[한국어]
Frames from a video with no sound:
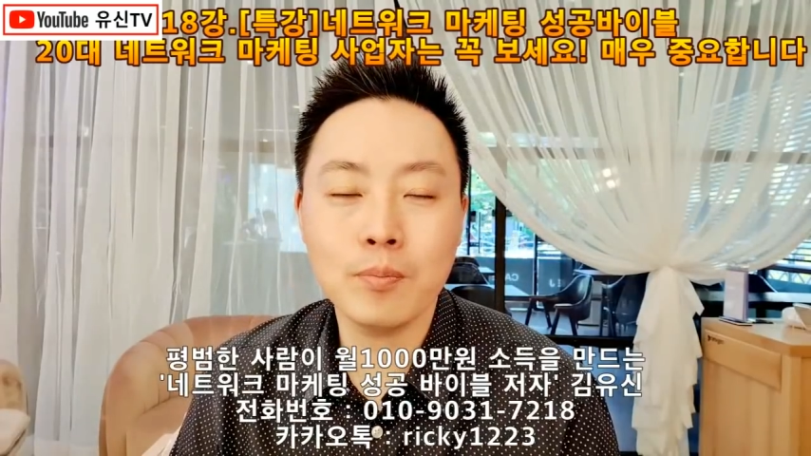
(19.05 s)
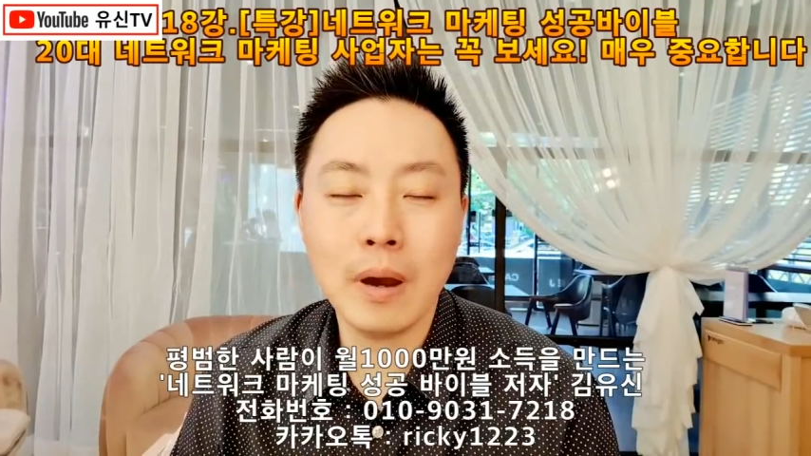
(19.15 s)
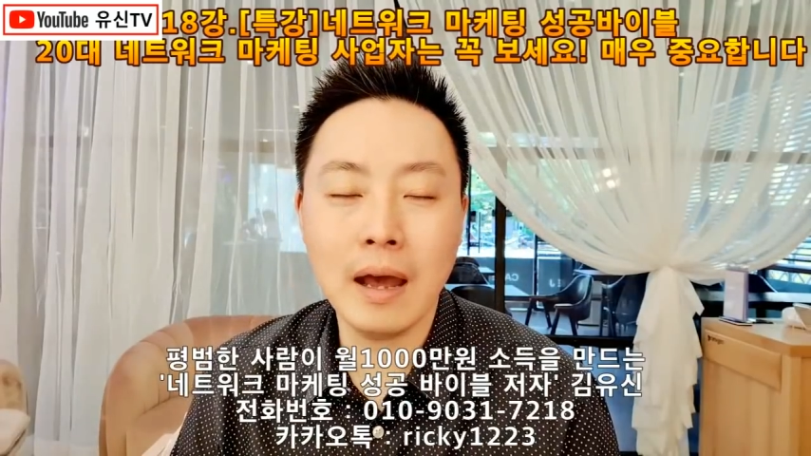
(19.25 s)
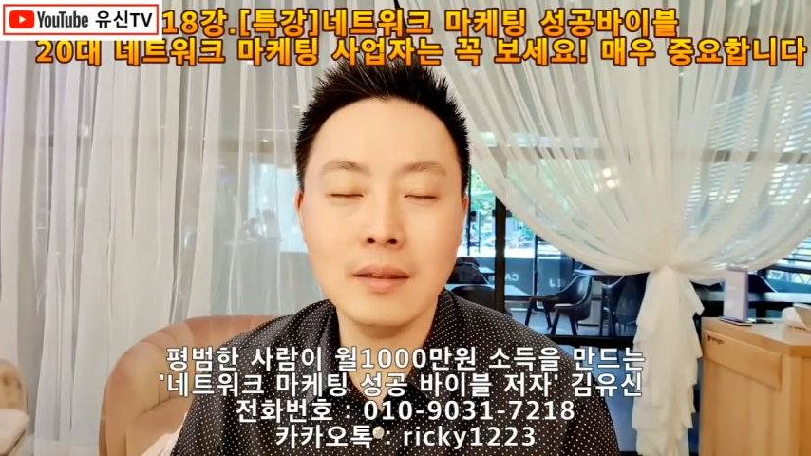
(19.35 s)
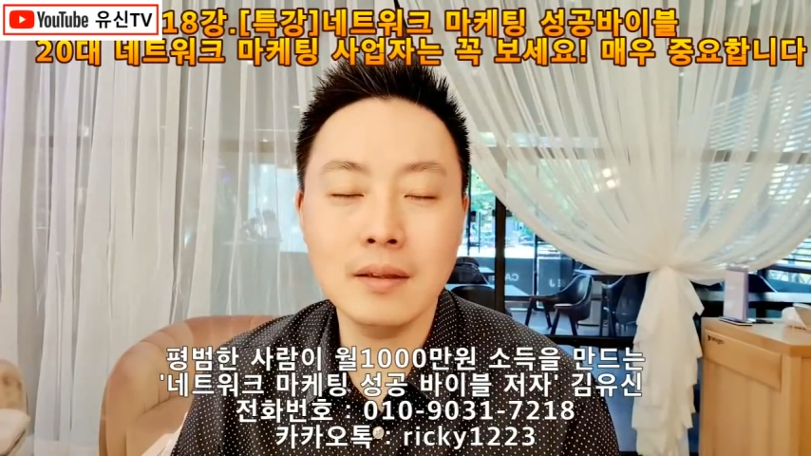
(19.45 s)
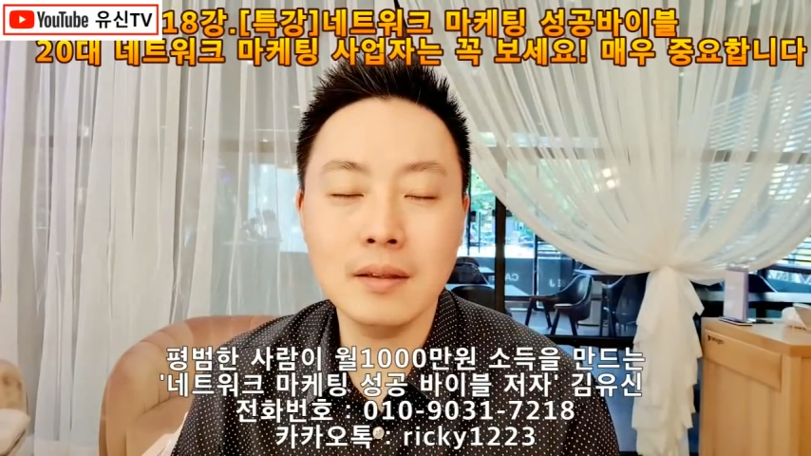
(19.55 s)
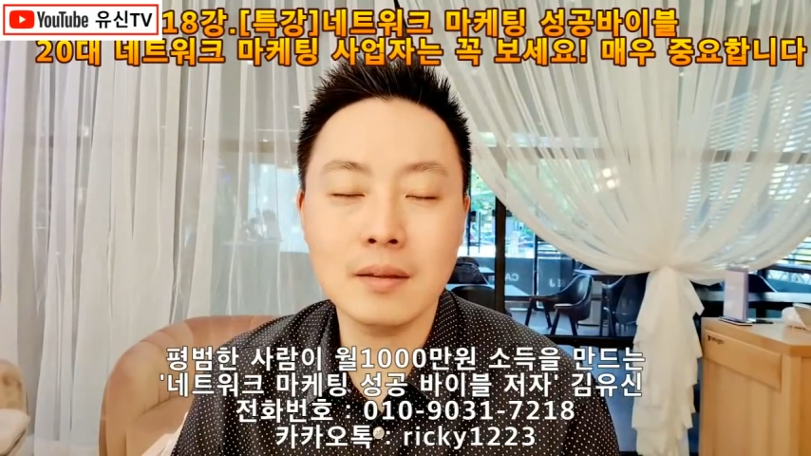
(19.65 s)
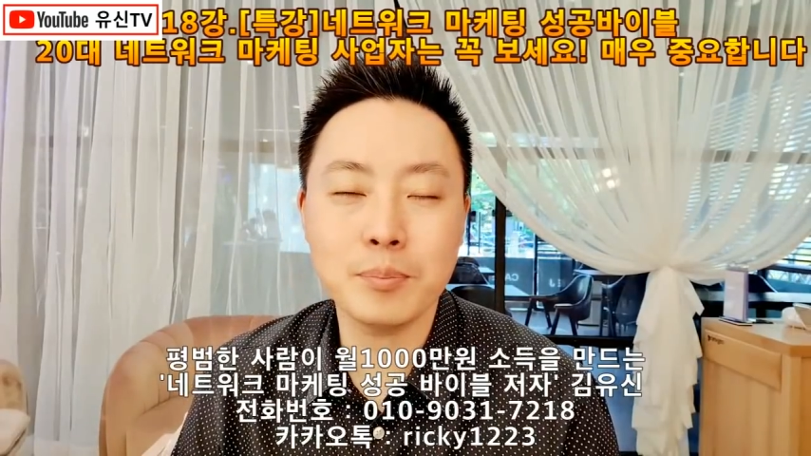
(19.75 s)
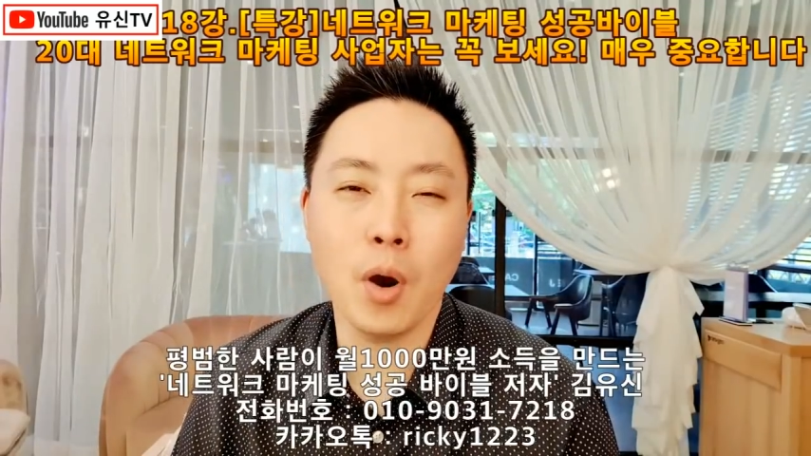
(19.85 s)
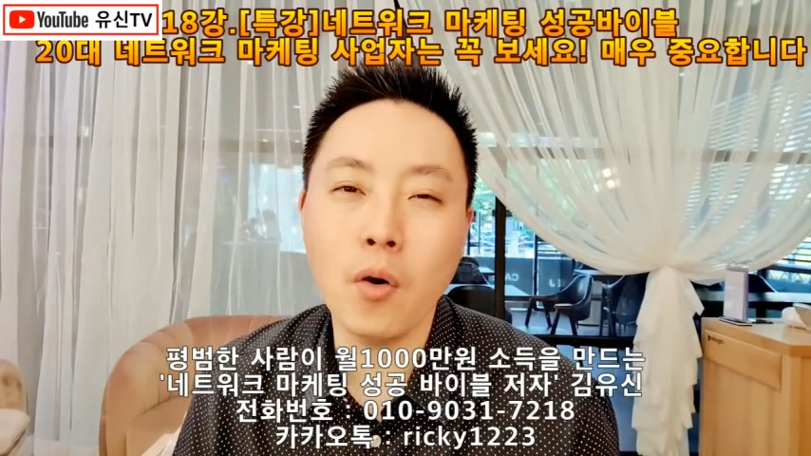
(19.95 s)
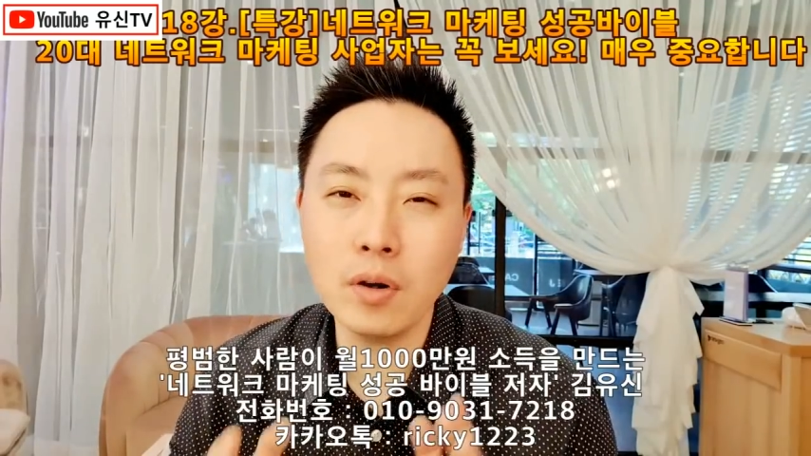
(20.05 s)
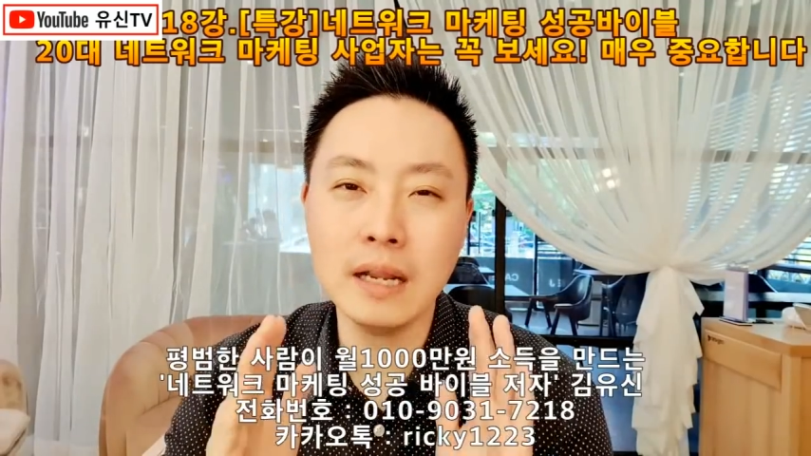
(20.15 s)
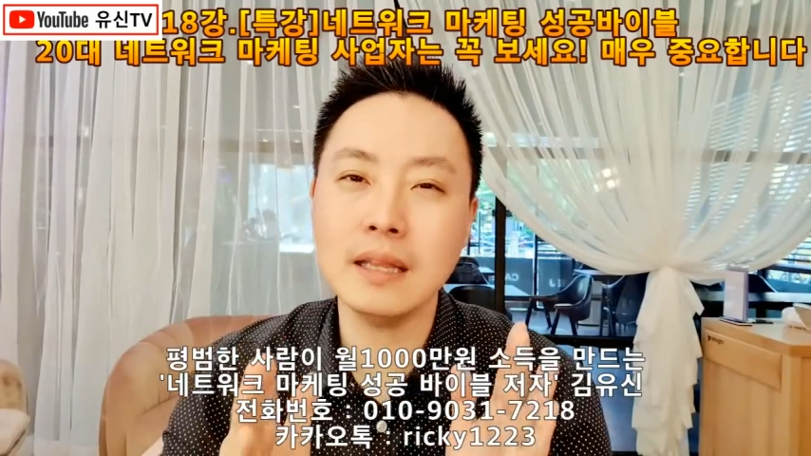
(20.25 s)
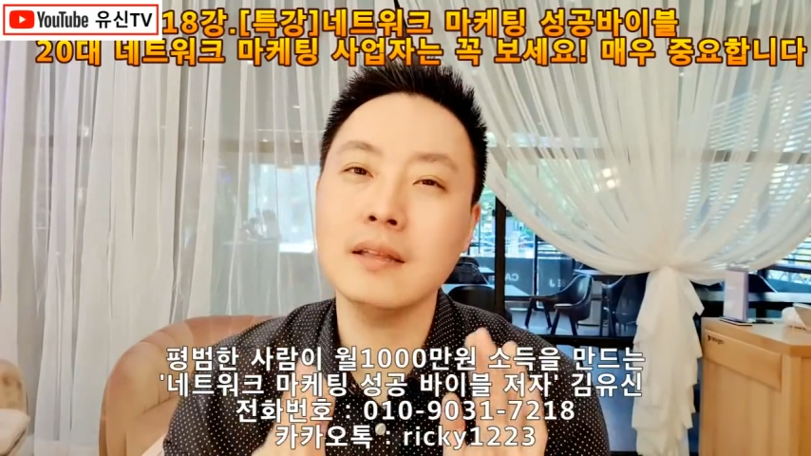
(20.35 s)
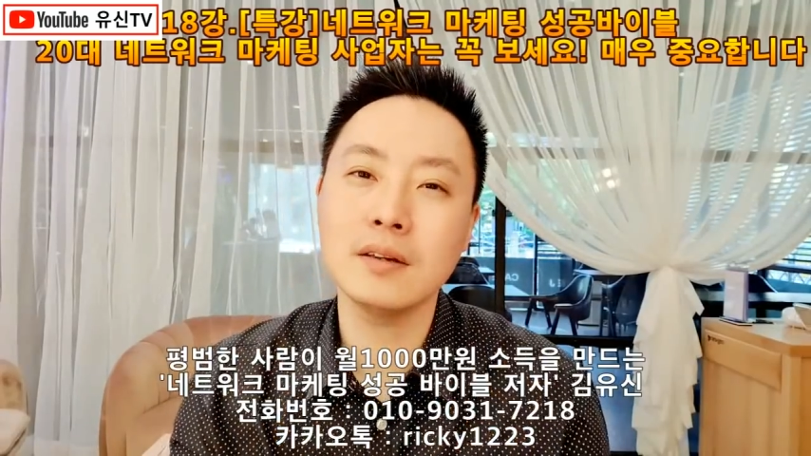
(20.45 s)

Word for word: 많은 벽을 하나